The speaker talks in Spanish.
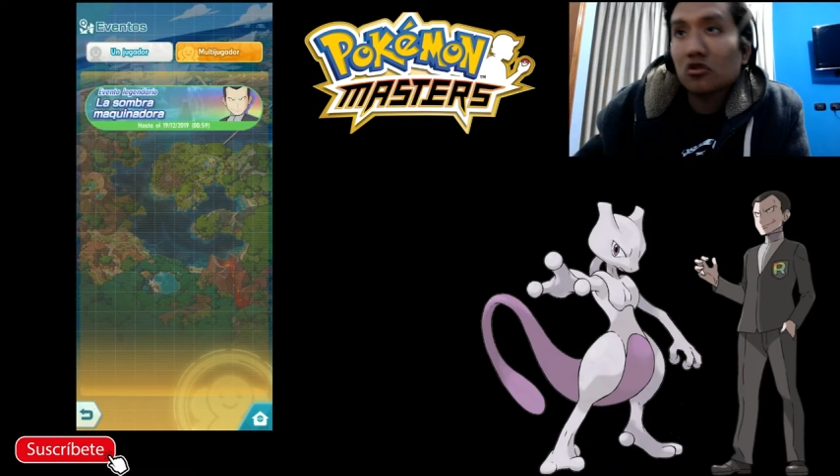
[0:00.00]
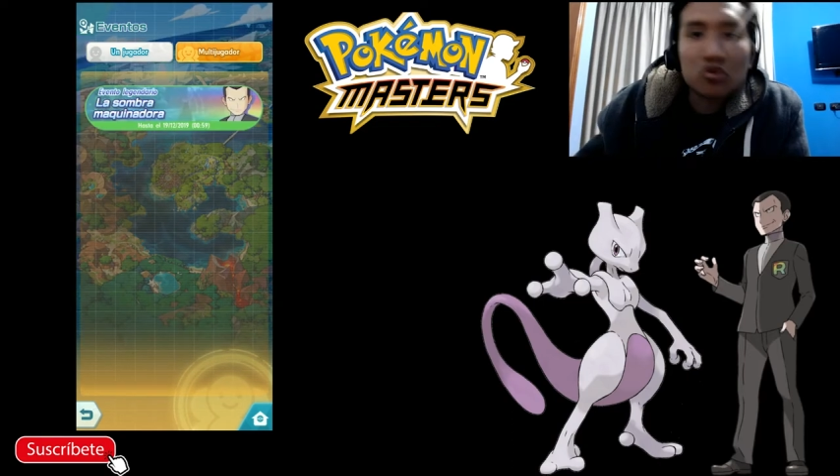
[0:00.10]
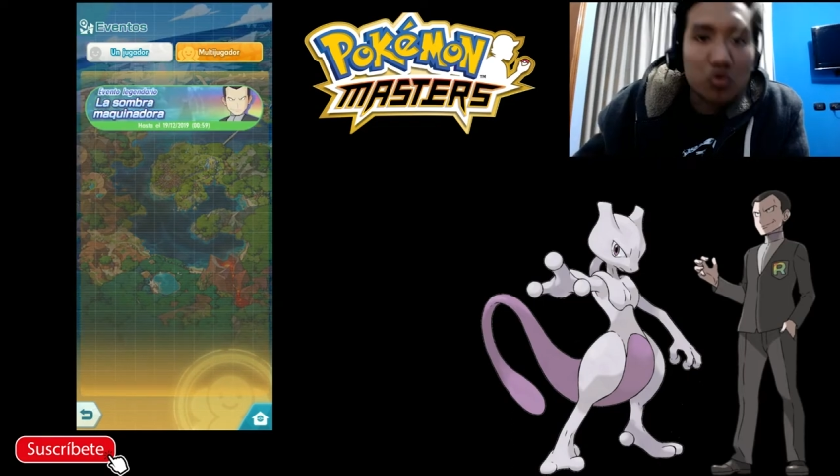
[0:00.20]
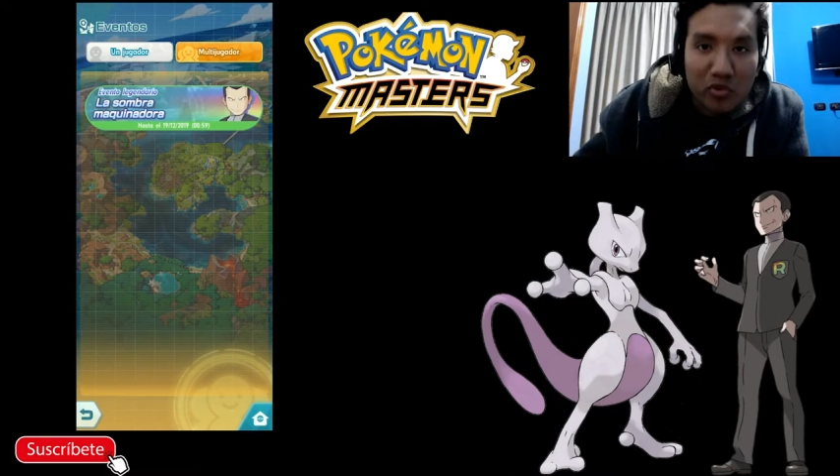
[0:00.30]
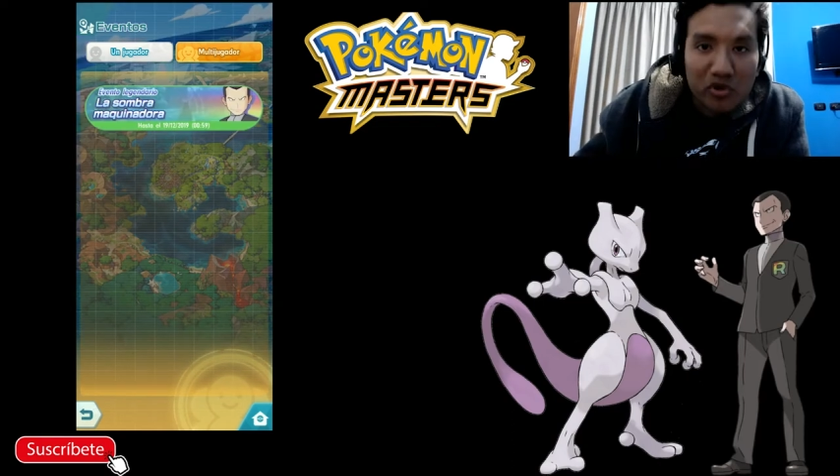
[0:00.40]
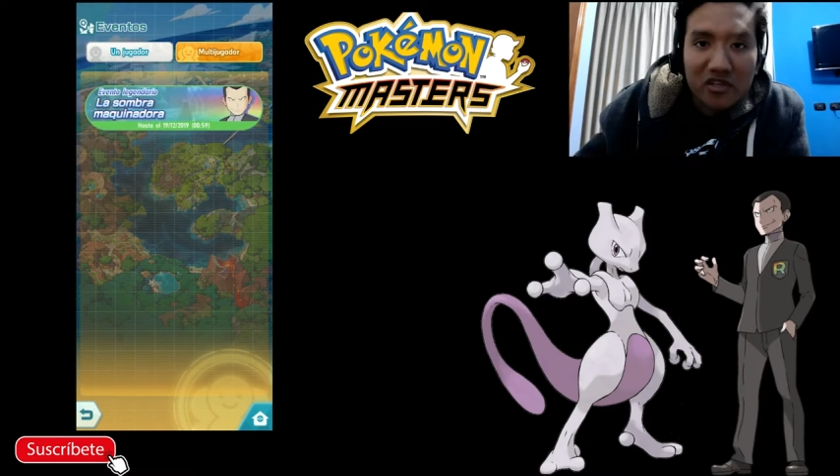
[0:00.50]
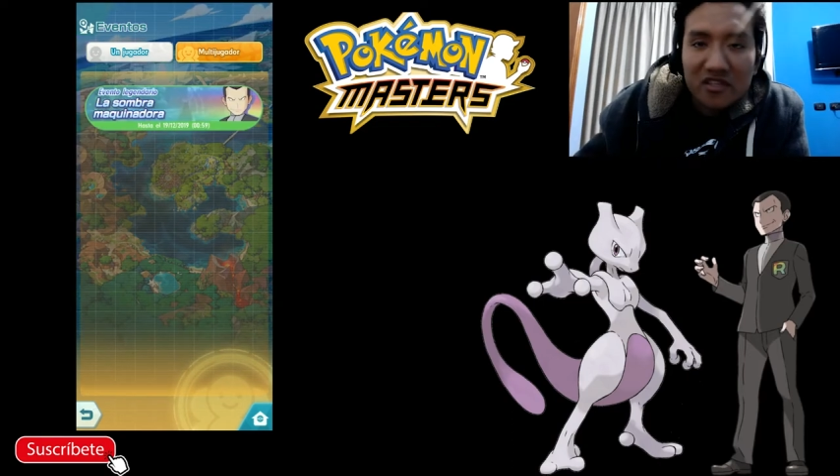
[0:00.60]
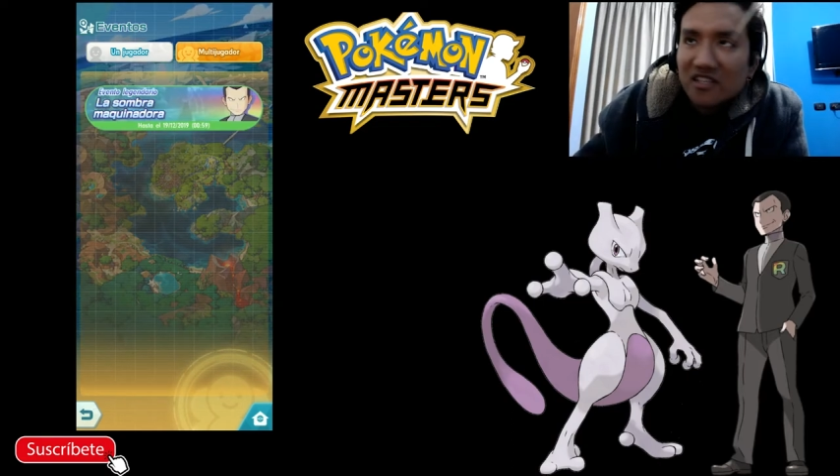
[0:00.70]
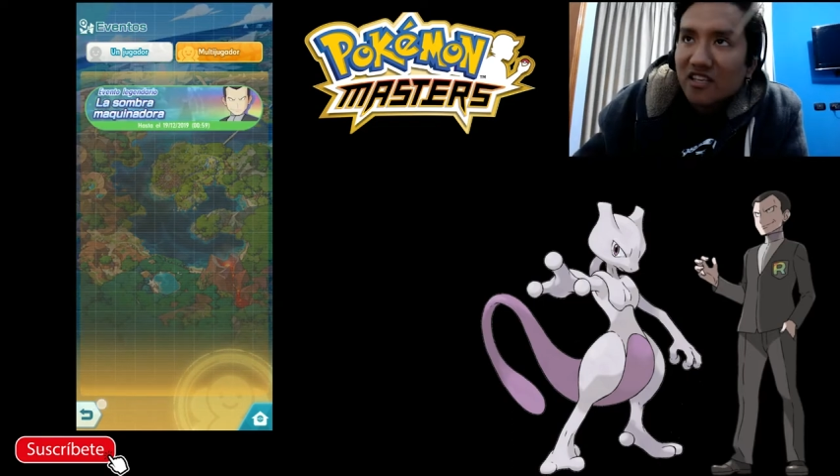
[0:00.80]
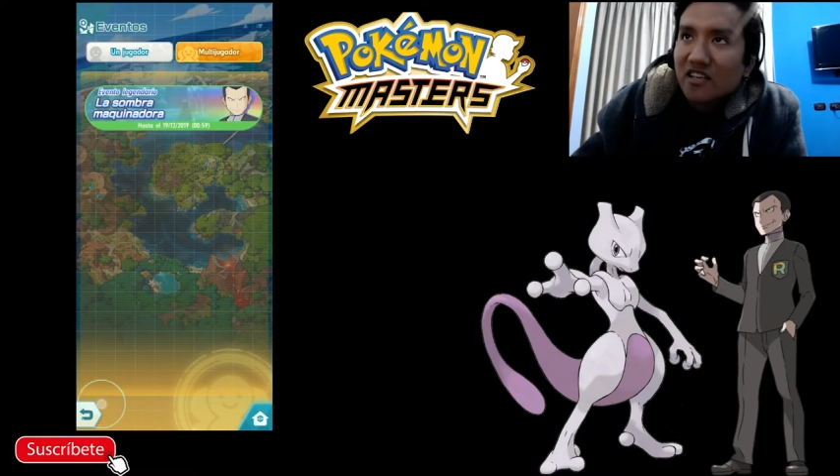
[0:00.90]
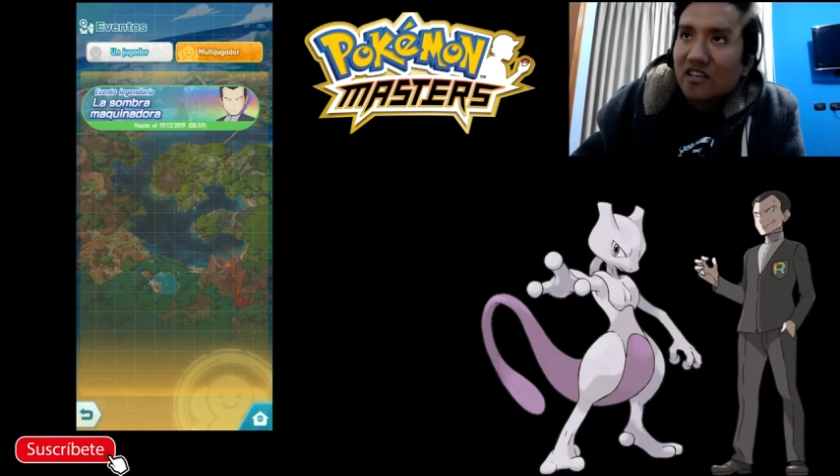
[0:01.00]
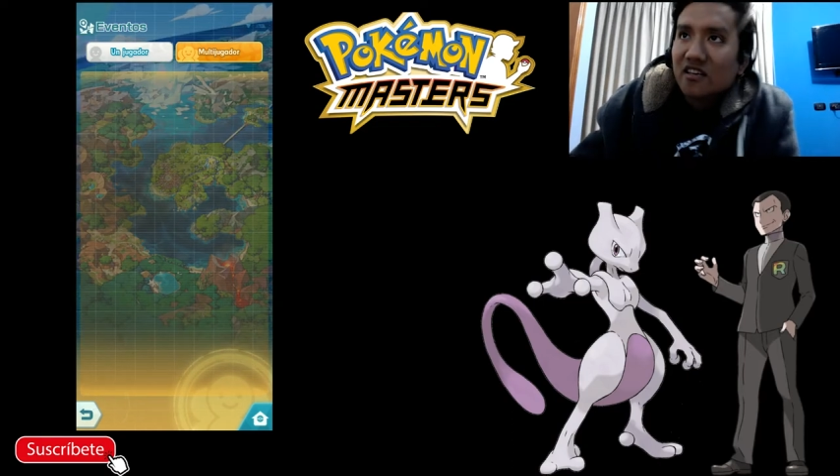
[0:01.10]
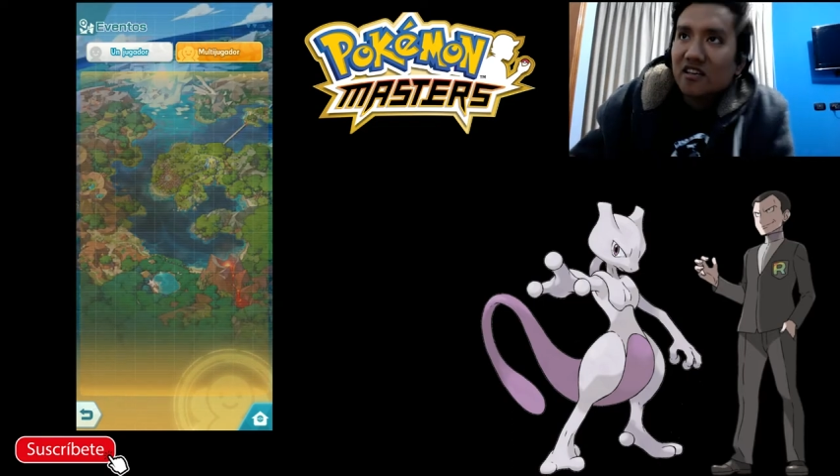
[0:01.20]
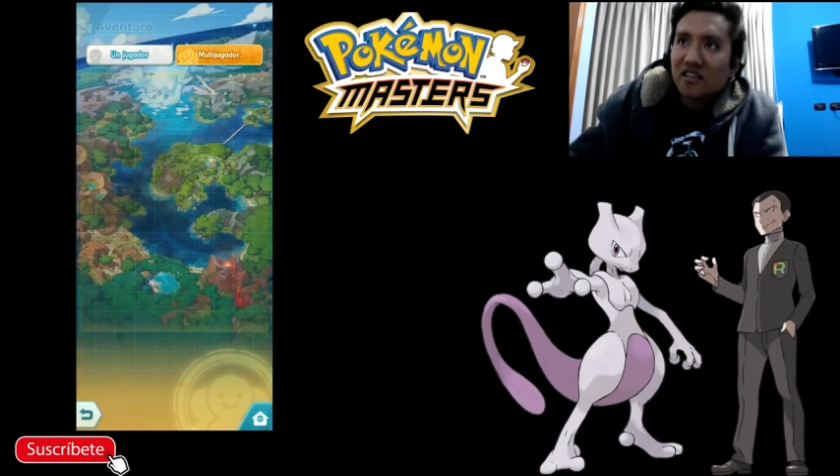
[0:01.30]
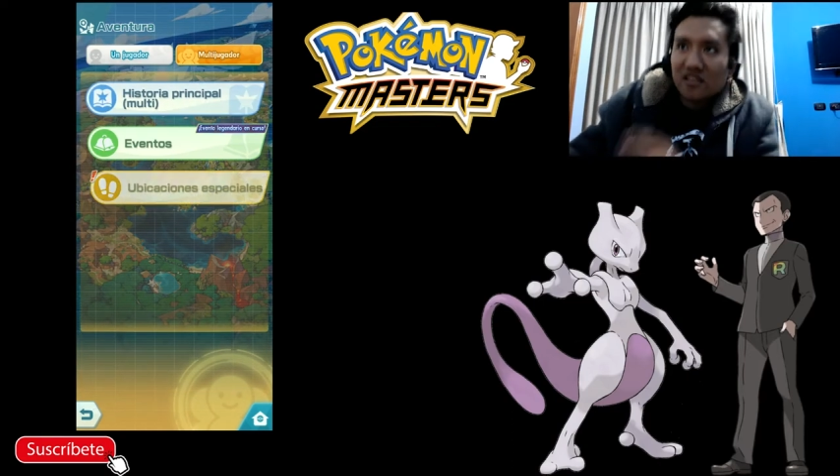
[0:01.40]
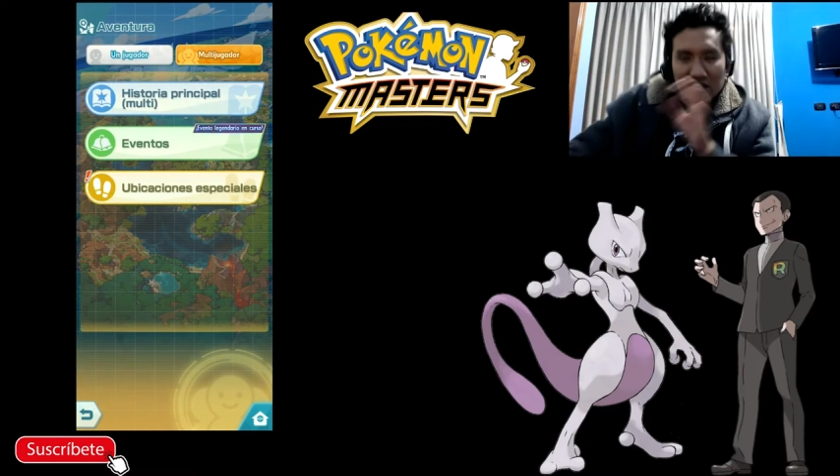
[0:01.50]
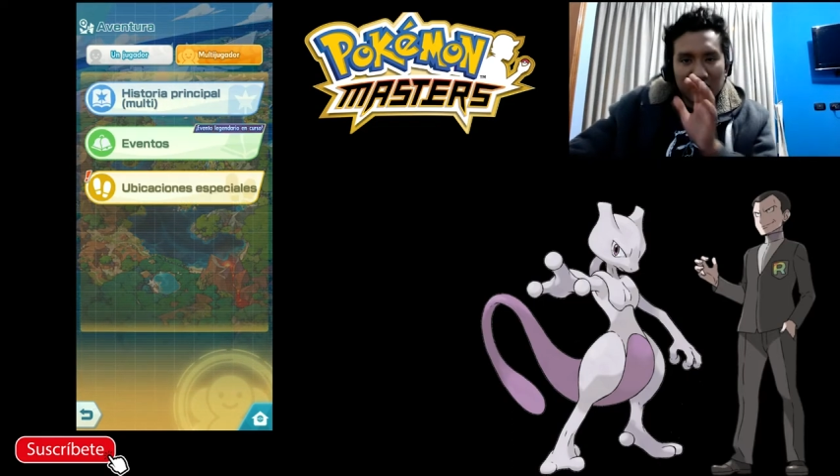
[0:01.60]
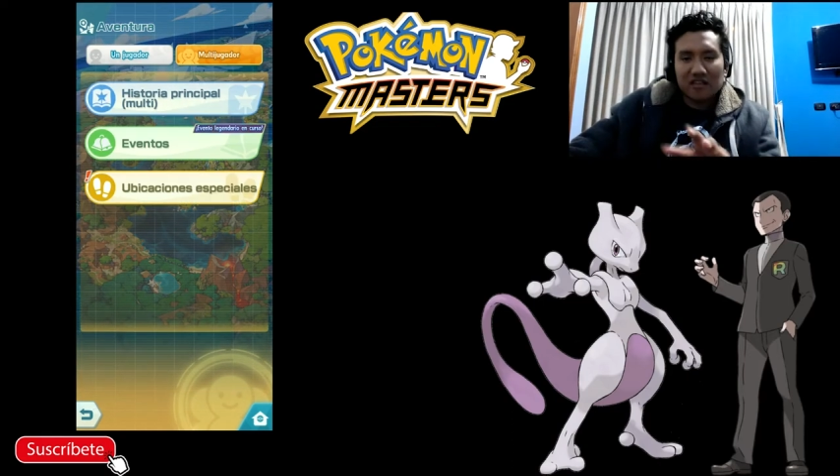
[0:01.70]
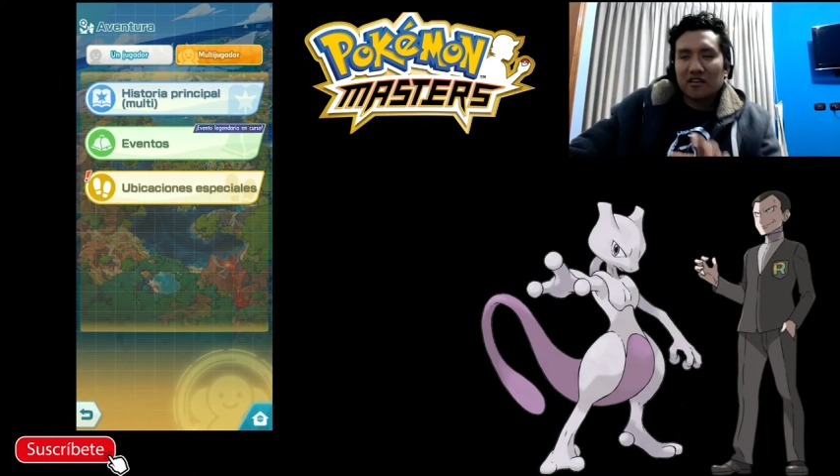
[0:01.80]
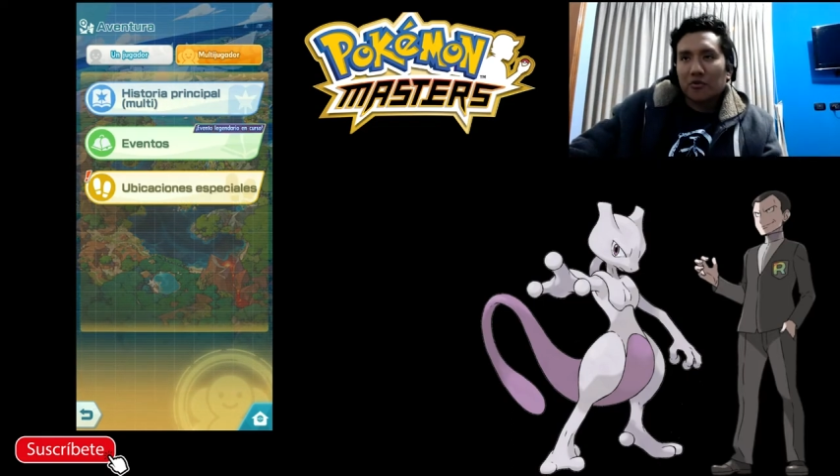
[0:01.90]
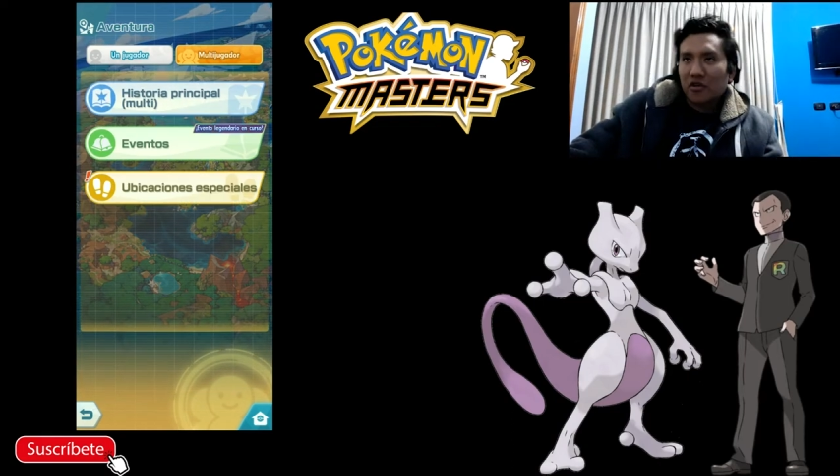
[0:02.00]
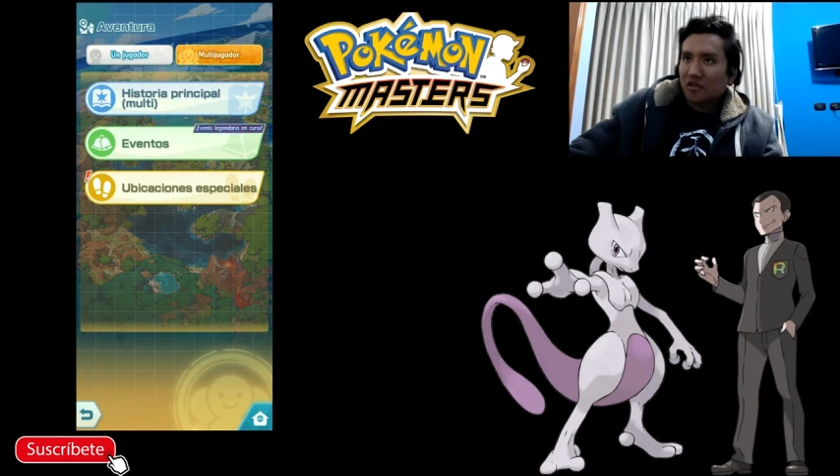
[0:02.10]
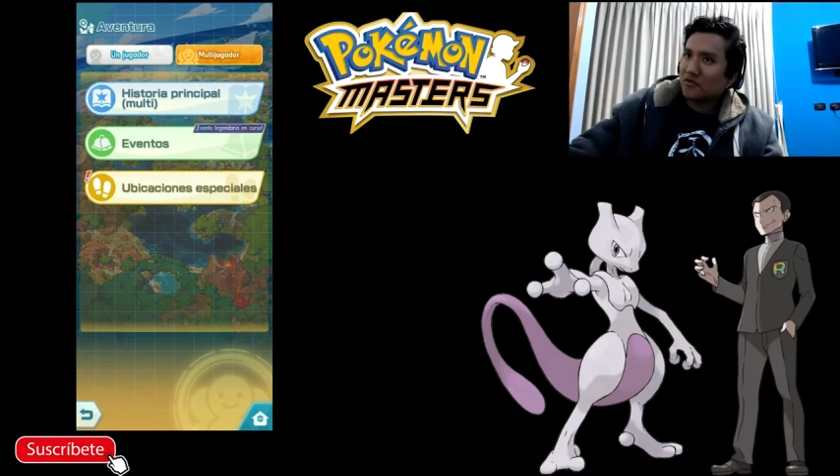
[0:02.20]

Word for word: cupones. Y creo que eso